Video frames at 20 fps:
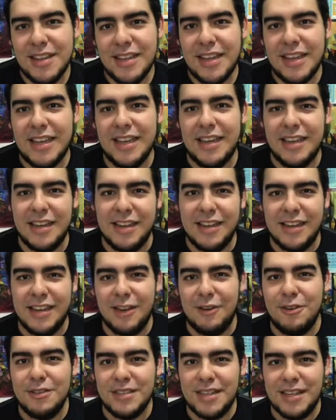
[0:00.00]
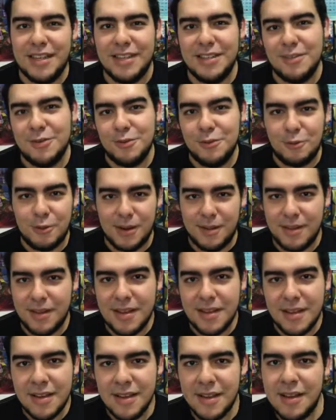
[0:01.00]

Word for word: de que Diego sale en su cueva.